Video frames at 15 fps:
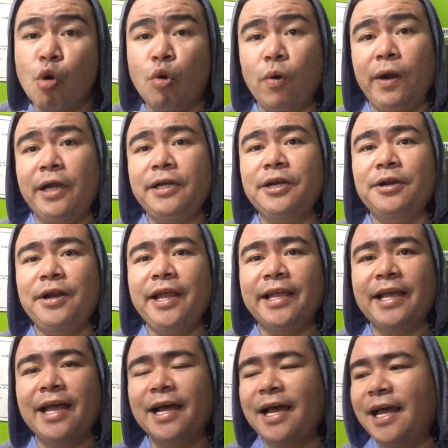quarter. Eh,
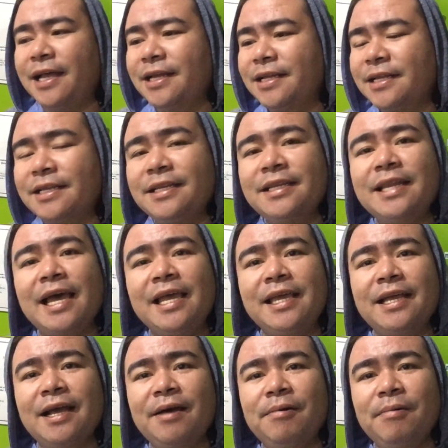kaya nga. Na
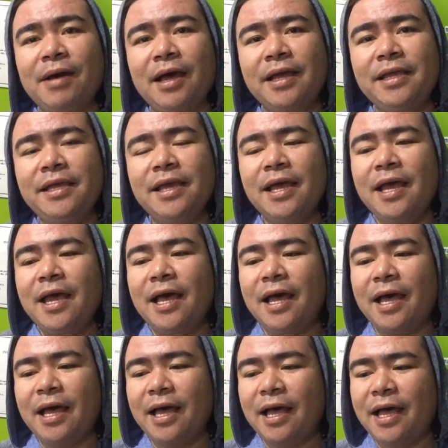ikaw ay
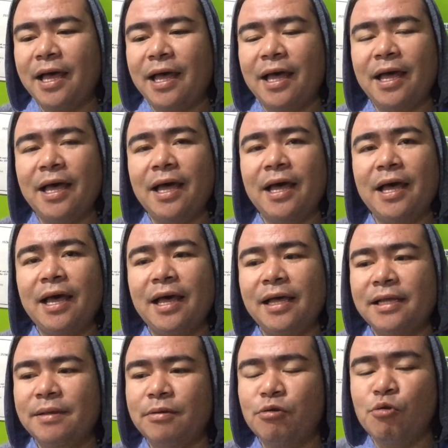uh,
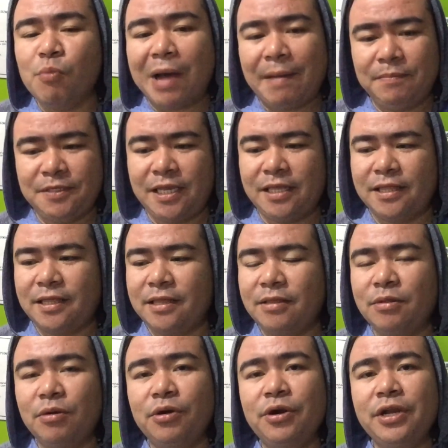umabsent
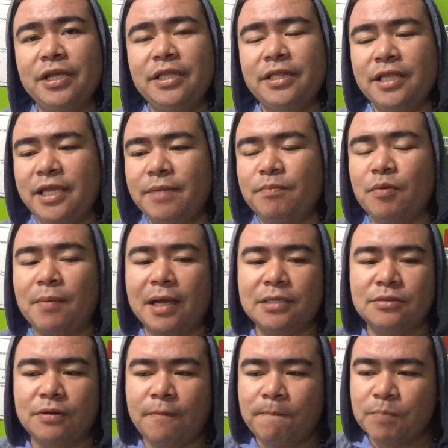or hindi
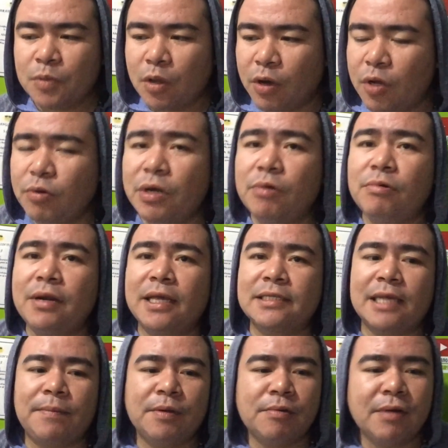pumasok. Okay, unang-una,
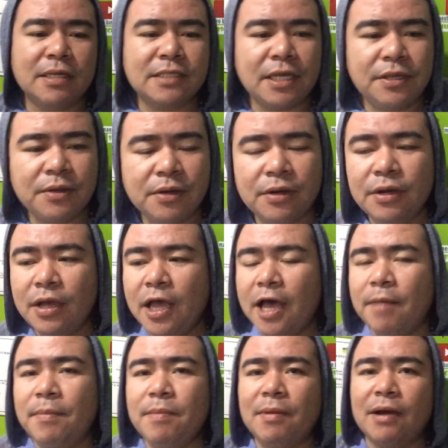sabi ko nga sa inyo,
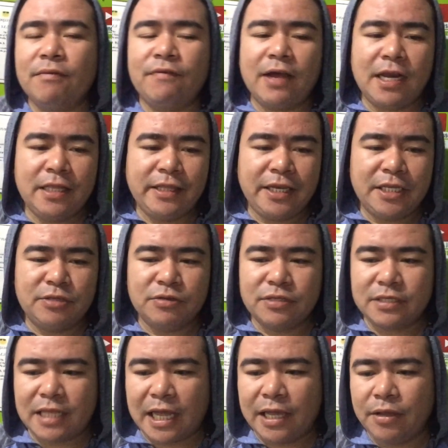may mga valid reasons
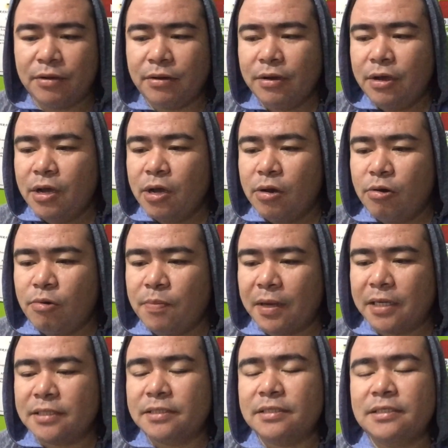tayo
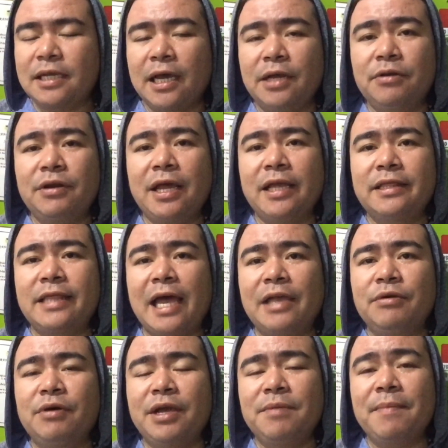upang sa ganun ay
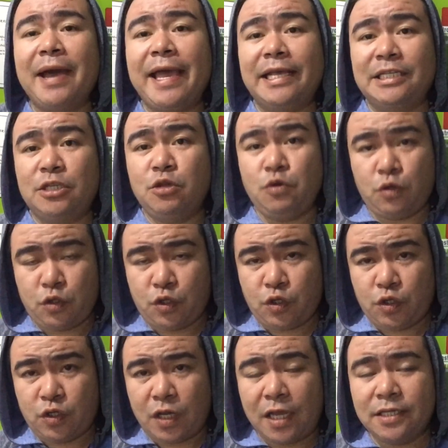tayo ay
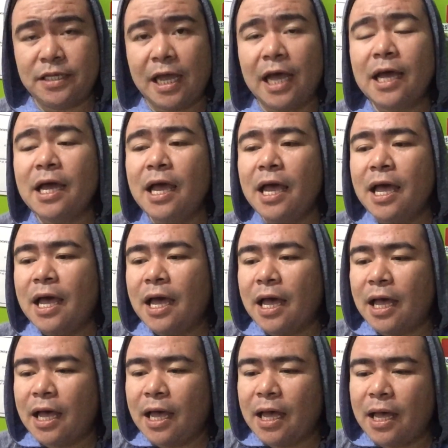ma-excuse sa isang
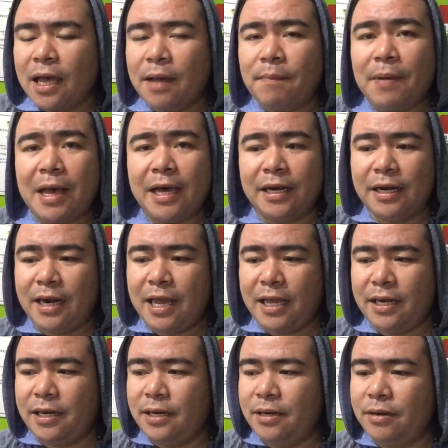uh,
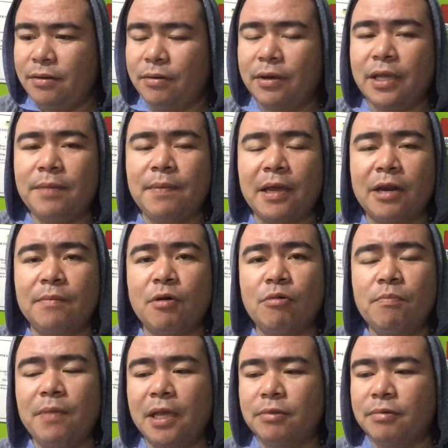paaralan. Okay, para
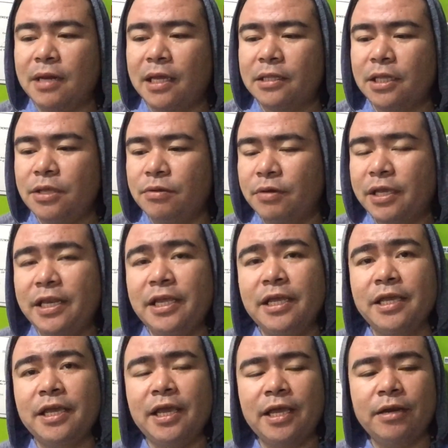makumpleto natin yung
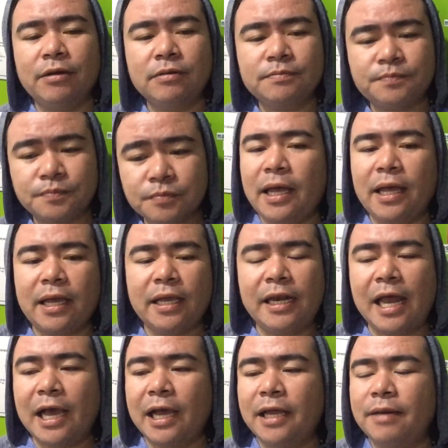hinihingi, ano?
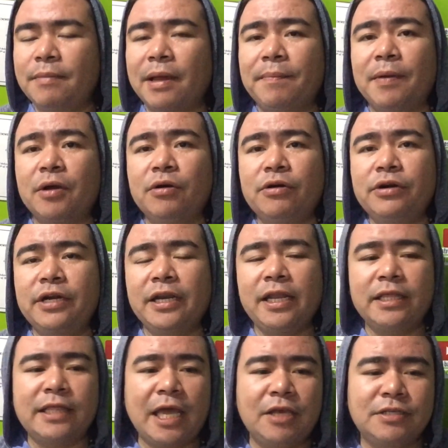Kailangan
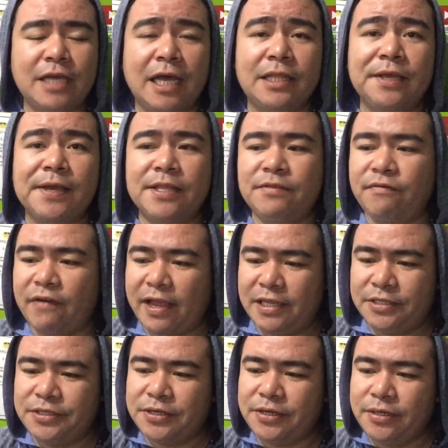makipag-coordinate tayo sa ating
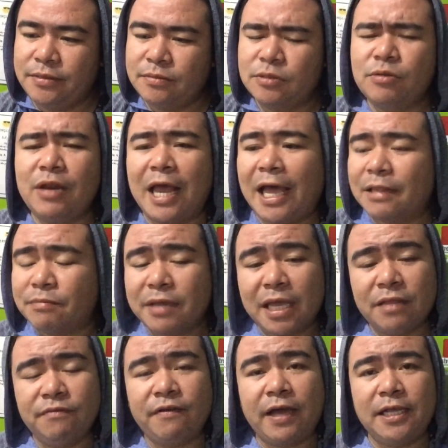advisor. So lahat may
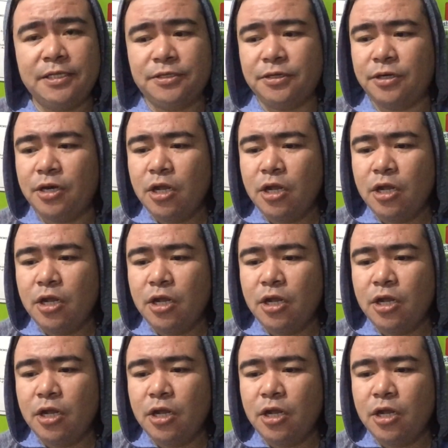advisor.